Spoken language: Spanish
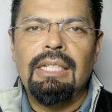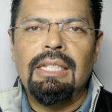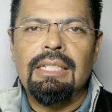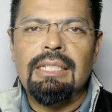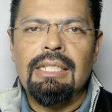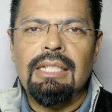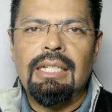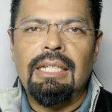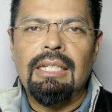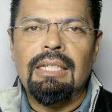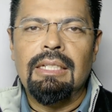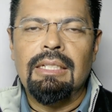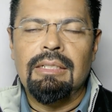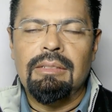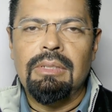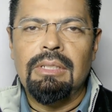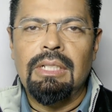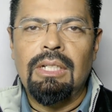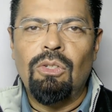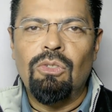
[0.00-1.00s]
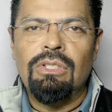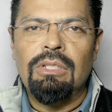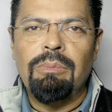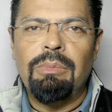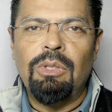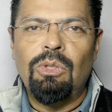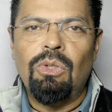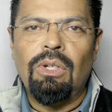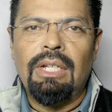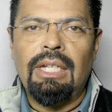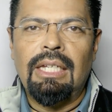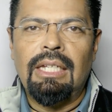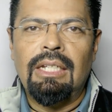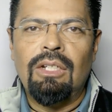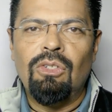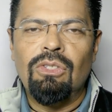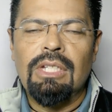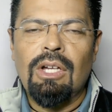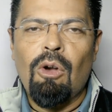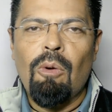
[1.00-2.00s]
así que los invito a
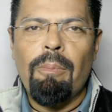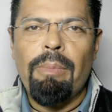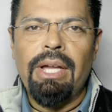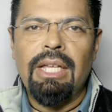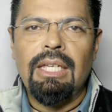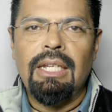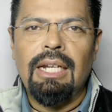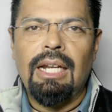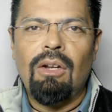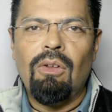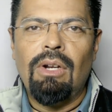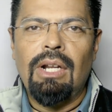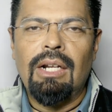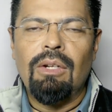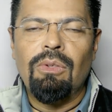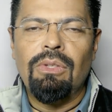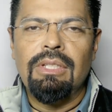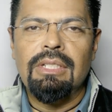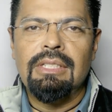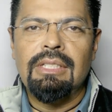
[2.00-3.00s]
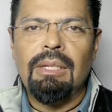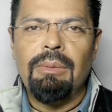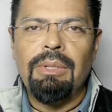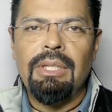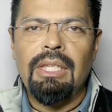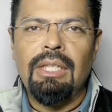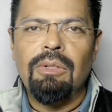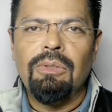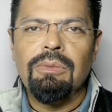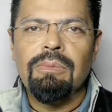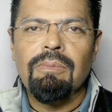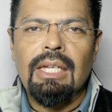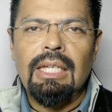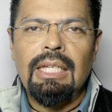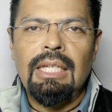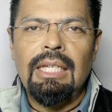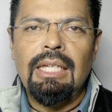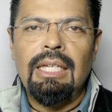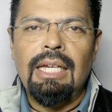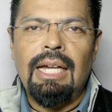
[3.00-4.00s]
que nos acompañen a lo largo de este video
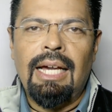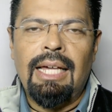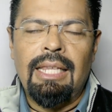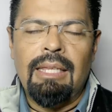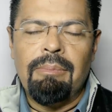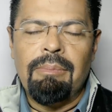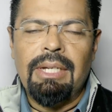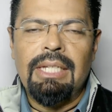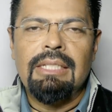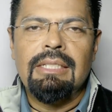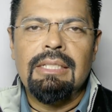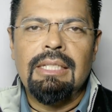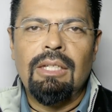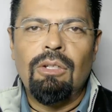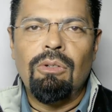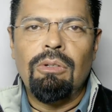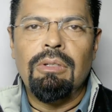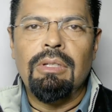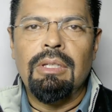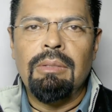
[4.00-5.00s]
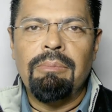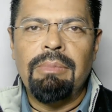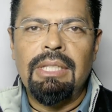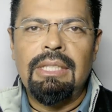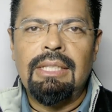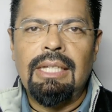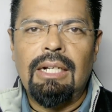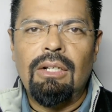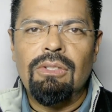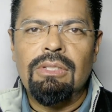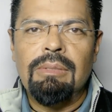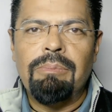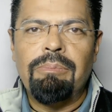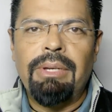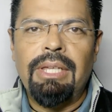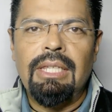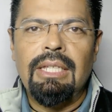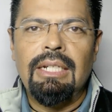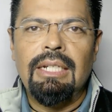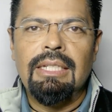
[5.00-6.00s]
y además quiero invitarlos y
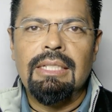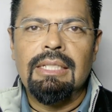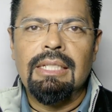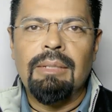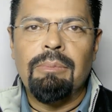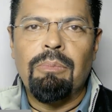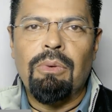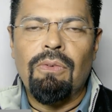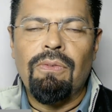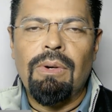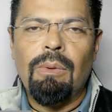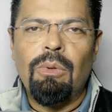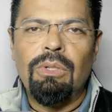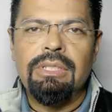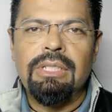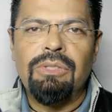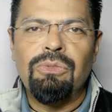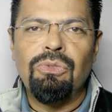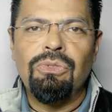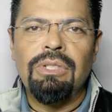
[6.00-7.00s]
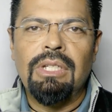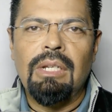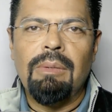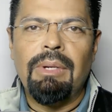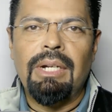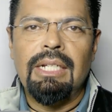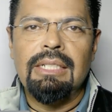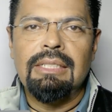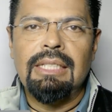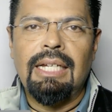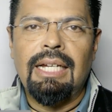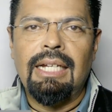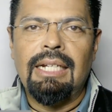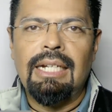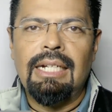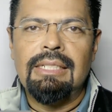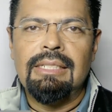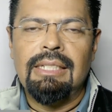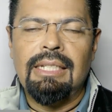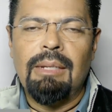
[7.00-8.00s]
pedirles que por favor se suscriban a este
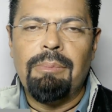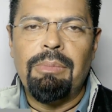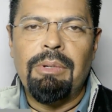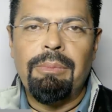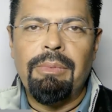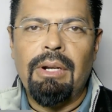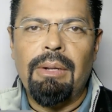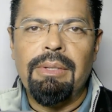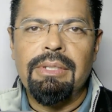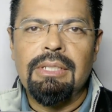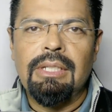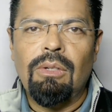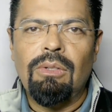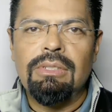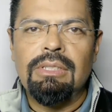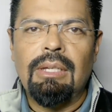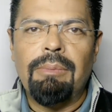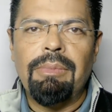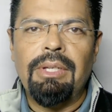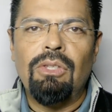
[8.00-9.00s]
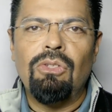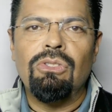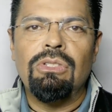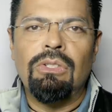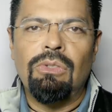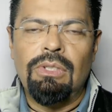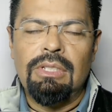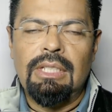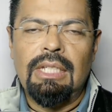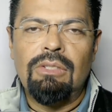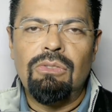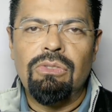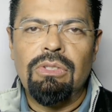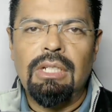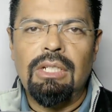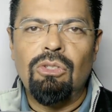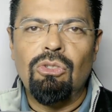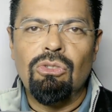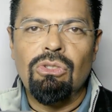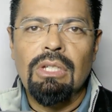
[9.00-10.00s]
canal si es la primera vez que lo están viendo si no están
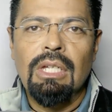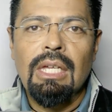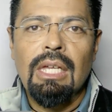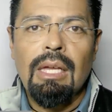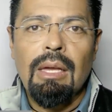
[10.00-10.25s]
suscritos